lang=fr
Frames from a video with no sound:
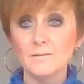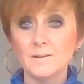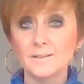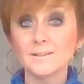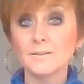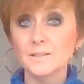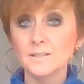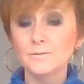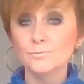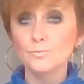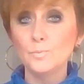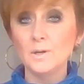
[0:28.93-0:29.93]
un travail
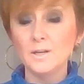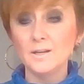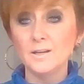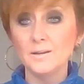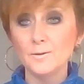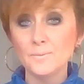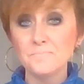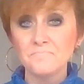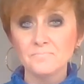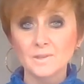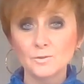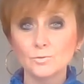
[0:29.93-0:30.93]
qui vous plaît
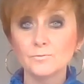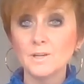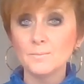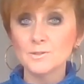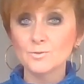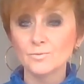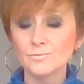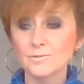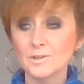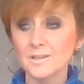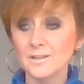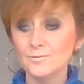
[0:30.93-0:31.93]
trouver la maison de
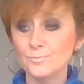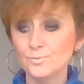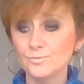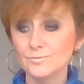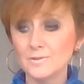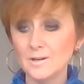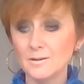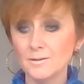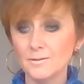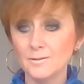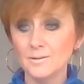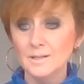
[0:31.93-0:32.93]
vos rêves,
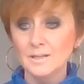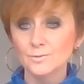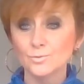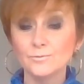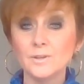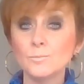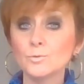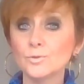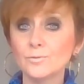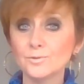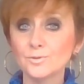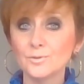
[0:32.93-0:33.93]
pouvoir euh, trouver l'amour
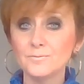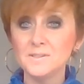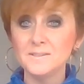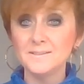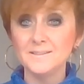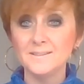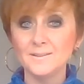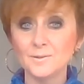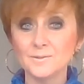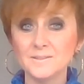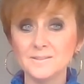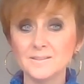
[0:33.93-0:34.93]
de votre vie si,
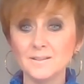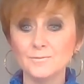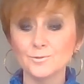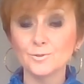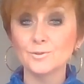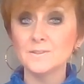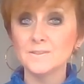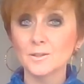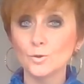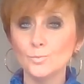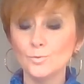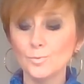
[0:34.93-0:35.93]
euh, si c'est votre
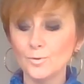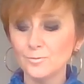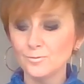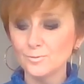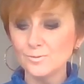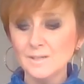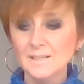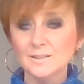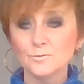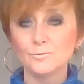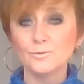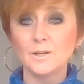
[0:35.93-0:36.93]
désir le plus profond.
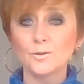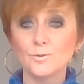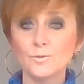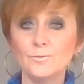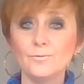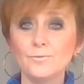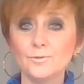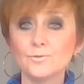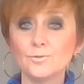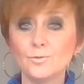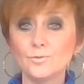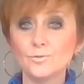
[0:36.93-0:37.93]
Donc voilà, que
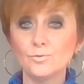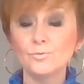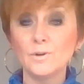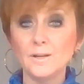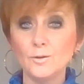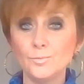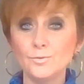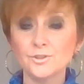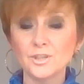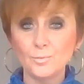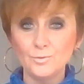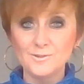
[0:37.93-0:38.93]
votre souhait le plus
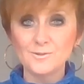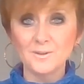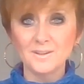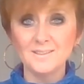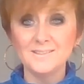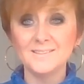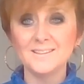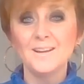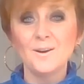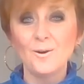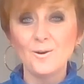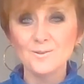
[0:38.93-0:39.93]
cher puisse se réaliser
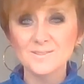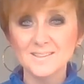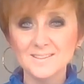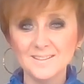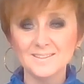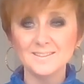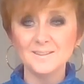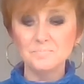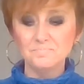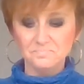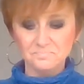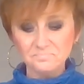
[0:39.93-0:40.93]
en cette année.